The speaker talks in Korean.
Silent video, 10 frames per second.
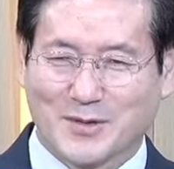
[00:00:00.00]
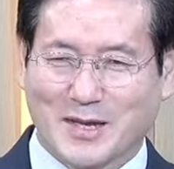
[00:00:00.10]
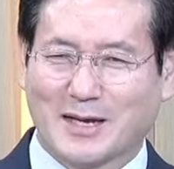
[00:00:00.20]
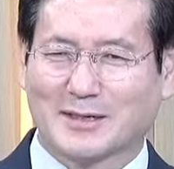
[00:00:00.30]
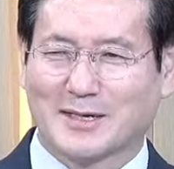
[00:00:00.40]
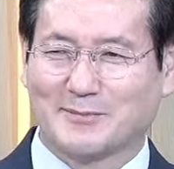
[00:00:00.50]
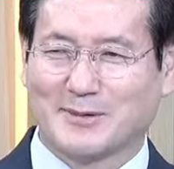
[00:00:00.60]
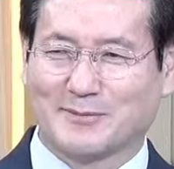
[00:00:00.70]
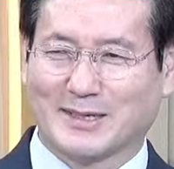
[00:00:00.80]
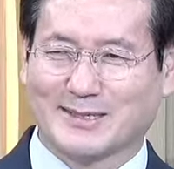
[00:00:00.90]

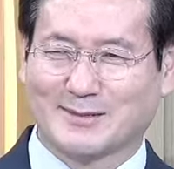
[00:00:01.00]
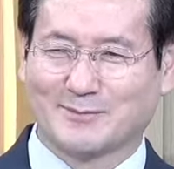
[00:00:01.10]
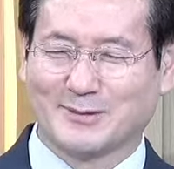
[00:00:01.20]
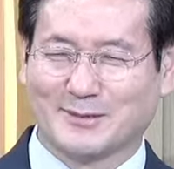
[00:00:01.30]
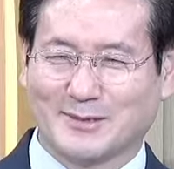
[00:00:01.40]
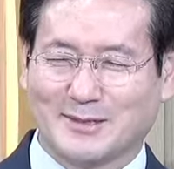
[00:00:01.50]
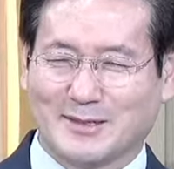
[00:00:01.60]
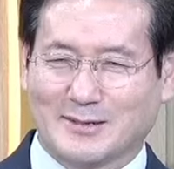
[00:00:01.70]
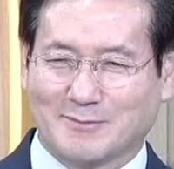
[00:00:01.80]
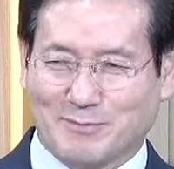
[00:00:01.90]
하나님의 말씀을
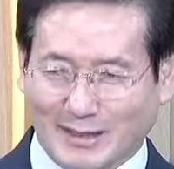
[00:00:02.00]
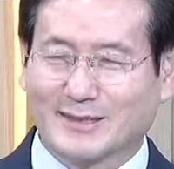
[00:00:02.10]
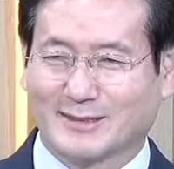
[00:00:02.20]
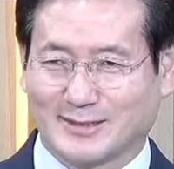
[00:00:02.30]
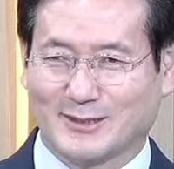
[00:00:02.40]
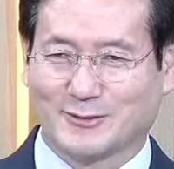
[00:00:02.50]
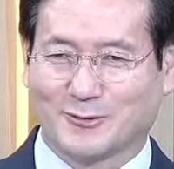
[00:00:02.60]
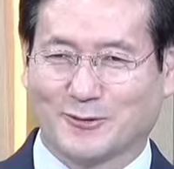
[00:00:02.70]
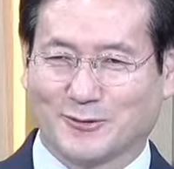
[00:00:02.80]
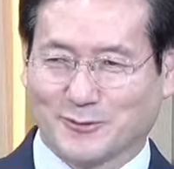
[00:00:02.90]

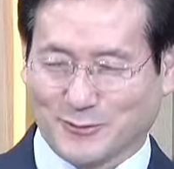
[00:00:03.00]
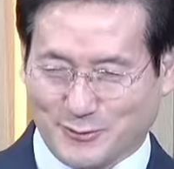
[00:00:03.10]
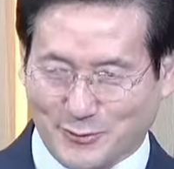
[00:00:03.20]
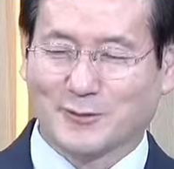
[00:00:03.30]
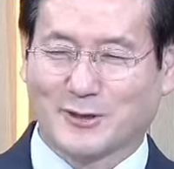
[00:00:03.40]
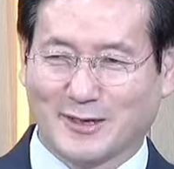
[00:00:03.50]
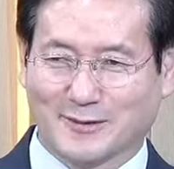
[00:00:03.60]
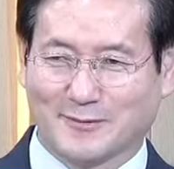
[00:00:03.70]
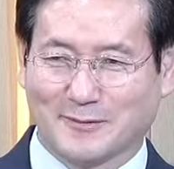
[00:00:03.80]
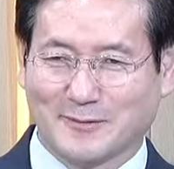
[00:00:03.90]
받아들이고
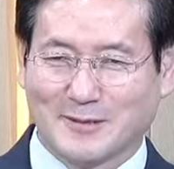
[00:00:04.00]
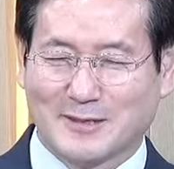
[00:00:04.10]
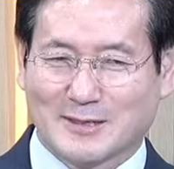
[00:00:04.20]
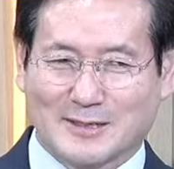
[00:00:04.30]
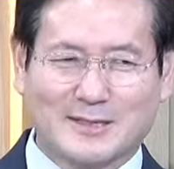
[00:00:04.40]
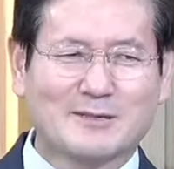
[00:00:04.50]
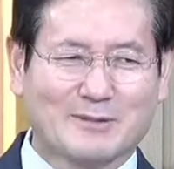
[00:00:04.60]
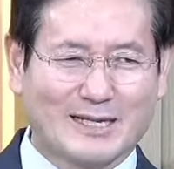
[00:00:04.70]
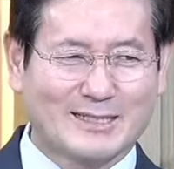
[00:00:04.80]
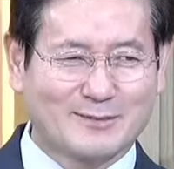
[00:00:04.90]
수용하고 그
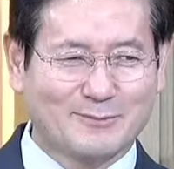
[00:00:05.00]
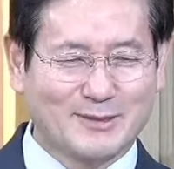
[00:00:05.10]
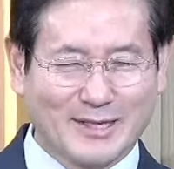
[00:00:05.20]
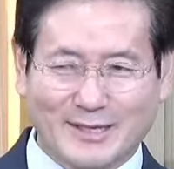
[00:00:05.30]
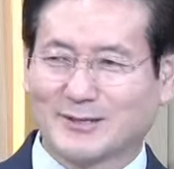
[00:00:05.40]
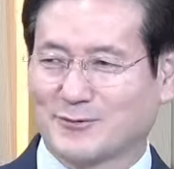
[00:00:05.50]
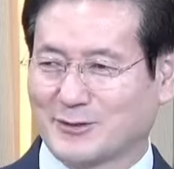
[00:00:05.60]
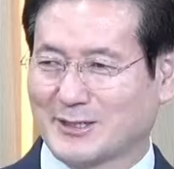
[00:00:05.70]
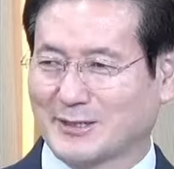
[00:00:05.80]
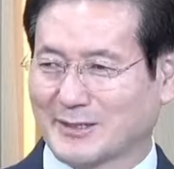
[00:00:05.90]
말씀을 내게
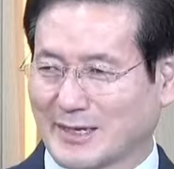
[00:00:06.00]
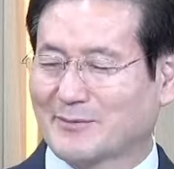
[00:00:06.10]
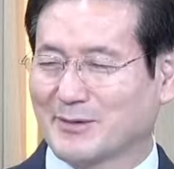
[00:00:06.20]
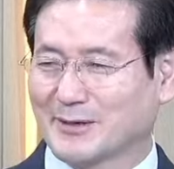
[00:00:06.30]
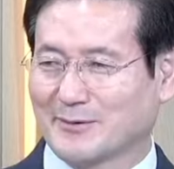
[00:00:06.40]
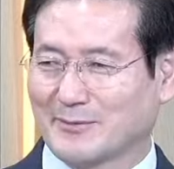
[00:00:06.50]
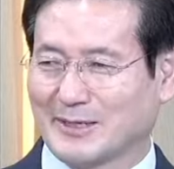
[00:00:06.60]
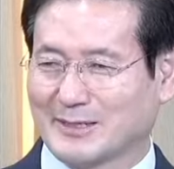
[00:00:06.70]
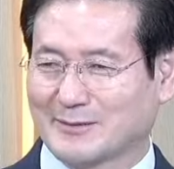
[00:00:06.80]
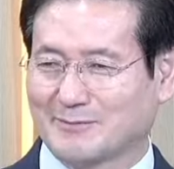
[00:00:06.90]
주시는 생명의
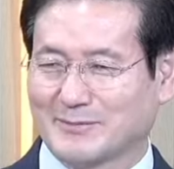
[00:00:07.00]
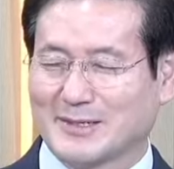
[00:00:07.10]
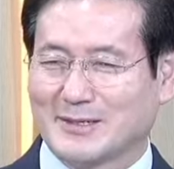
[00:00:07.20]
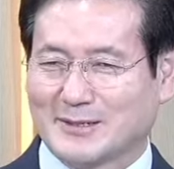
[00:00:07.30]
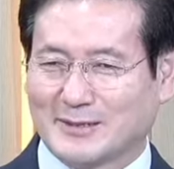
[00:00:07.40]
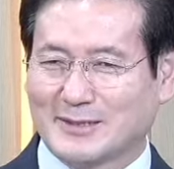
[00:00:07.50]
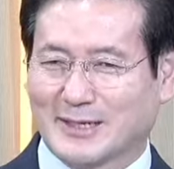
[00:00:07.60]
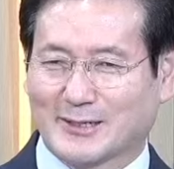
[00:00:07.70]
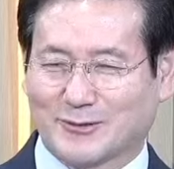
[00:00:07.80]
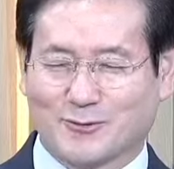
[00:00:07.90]
말씀,
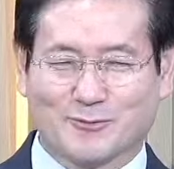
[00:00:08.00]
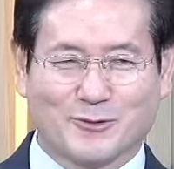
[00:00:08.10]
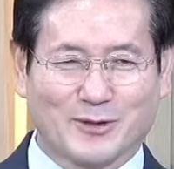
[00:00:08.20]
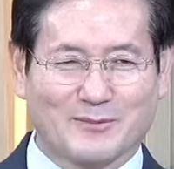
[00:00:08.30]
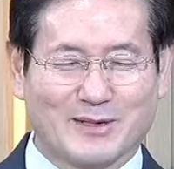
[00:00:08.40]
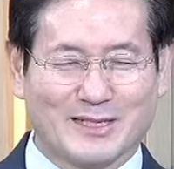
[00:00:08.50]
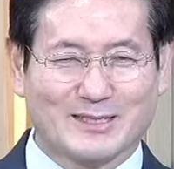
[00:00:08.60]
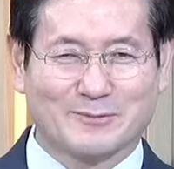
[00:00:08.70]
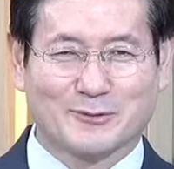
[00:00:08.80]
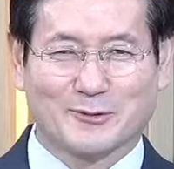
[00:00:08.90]
언약의 축복의
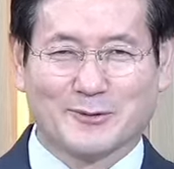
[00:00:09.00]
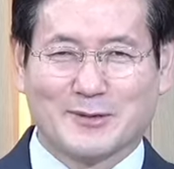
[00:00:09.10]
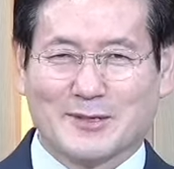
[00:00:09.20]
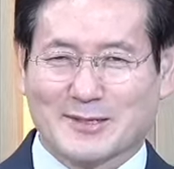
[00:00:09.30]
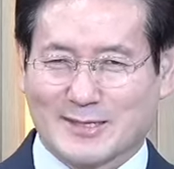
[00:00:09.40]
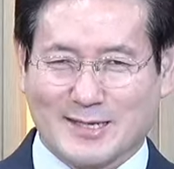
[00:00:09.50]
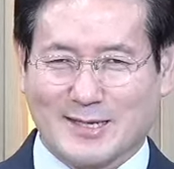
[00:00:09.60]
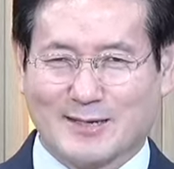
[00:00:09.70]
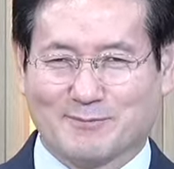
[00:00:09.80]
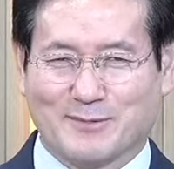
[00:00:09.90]
말씀으로
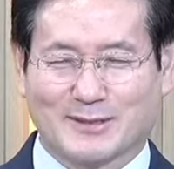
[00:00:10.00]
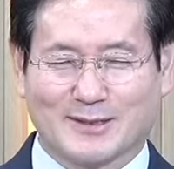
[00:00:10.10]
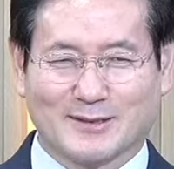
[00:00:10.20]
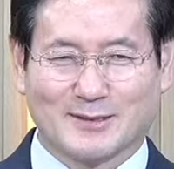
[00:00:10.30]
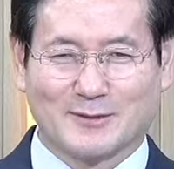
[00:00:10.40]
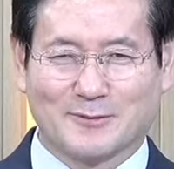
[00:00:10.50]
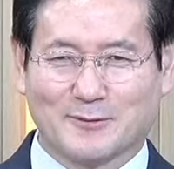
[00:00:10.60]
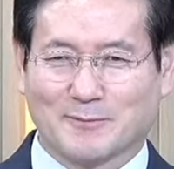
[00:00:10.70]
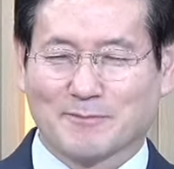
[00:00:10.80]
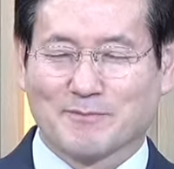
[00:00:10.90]
탁
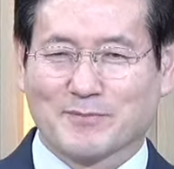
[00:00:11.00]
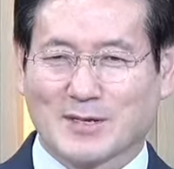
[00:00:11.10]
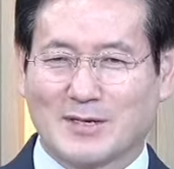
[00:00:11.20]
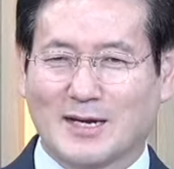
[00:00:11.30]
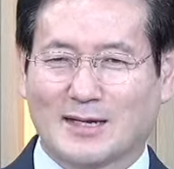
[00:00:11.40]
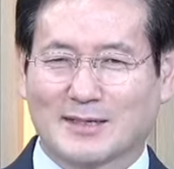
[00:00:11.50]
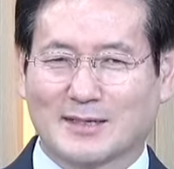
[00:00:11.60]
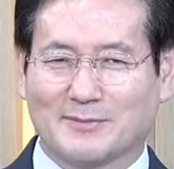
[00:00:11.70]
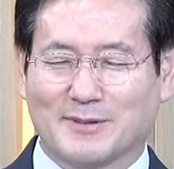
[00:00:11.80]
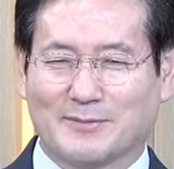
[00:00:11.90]
받아들이고 그
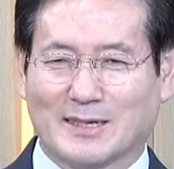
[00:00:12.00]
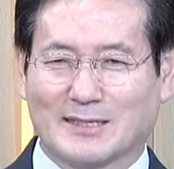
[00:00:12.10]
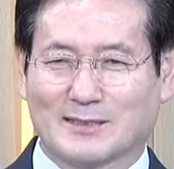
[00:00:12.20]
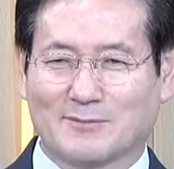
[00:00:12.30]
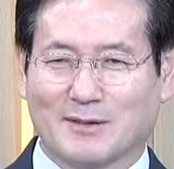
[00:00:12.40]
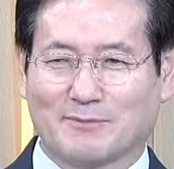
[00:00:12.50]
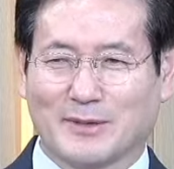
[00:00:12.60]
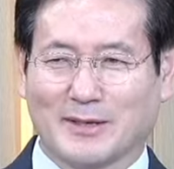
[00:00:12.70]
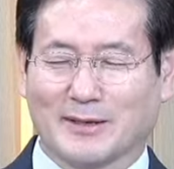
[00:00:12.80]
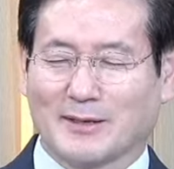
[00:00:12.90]
하나님의 말씀
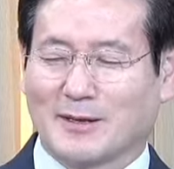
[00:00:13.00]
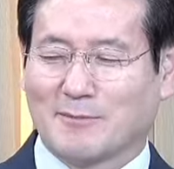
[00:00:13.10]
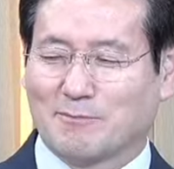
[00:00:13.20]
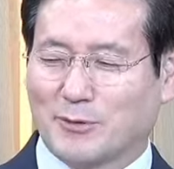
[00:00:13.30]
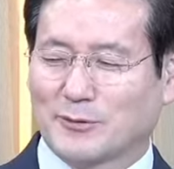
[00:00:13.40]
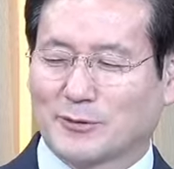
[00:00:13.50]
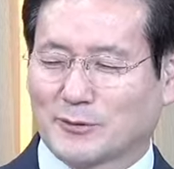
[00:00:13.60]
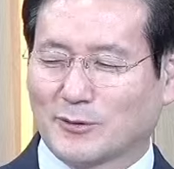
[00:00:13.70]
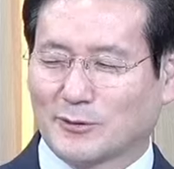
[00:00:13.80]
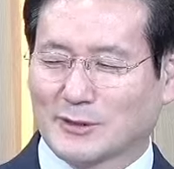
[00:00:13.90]
앞에
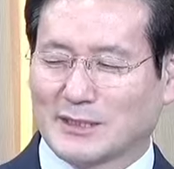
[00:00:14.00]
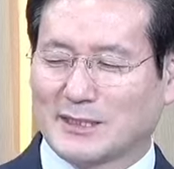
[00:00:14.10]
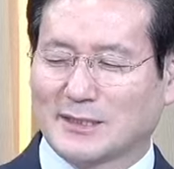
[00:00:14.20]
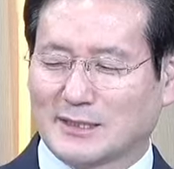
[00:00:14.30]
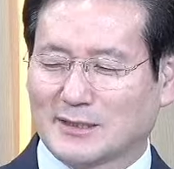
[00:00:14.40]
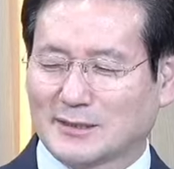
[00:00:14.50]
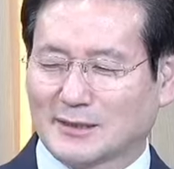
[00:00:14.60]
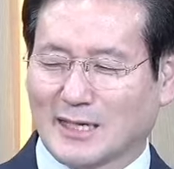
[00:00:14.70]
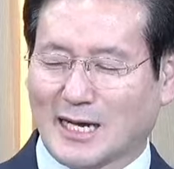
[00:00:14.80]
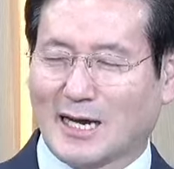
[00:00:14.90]
본토
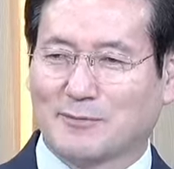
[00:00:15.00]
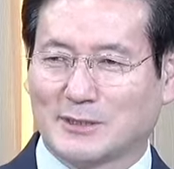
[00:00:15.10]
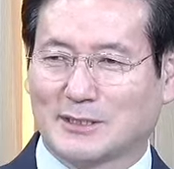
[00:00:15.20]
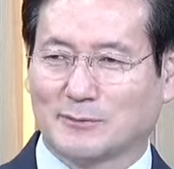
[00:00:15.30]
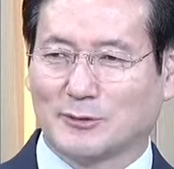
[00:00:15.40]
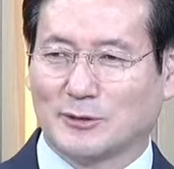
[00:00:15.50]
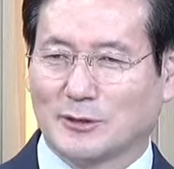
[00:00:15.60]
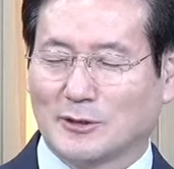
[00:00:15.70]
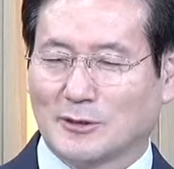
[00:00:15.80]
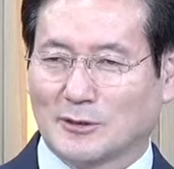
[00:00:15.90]
친척 아비집을
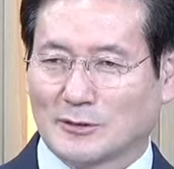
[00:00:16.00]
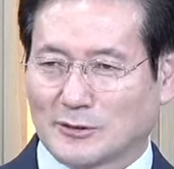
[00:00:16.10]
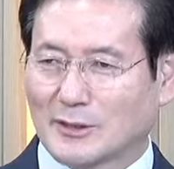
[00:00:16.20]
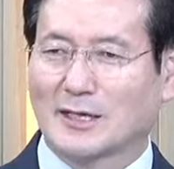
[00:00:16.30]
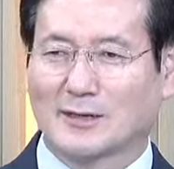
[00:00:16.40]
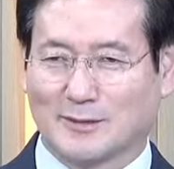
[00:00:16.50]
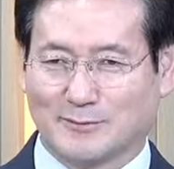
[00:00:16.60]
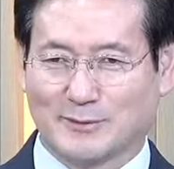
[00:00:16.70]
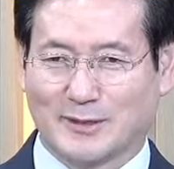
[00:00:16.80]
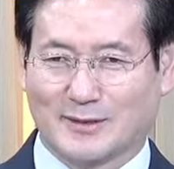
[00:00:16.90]
떠난
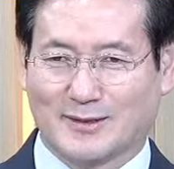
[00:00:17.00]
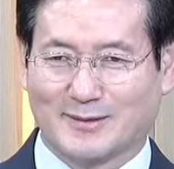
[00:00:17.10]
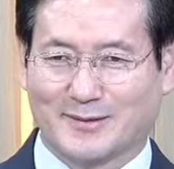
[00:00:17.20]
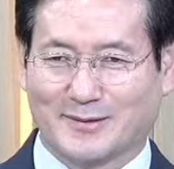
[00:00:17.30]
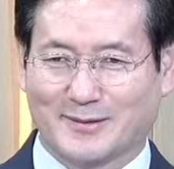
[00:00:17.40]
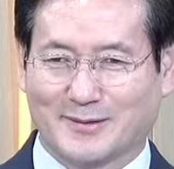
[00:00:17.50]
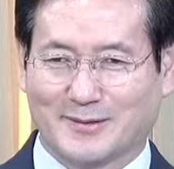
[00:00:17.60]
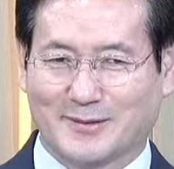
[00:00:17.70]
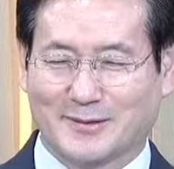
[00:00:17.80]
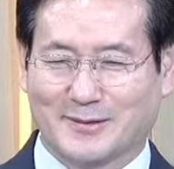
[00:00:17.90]
겁니다.
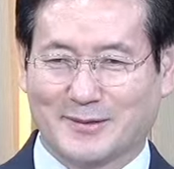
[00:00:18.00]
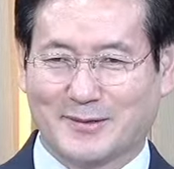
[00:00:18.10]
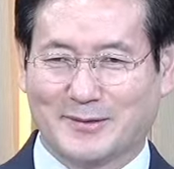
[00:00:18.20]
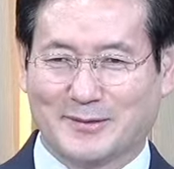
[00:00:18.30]
에? 예?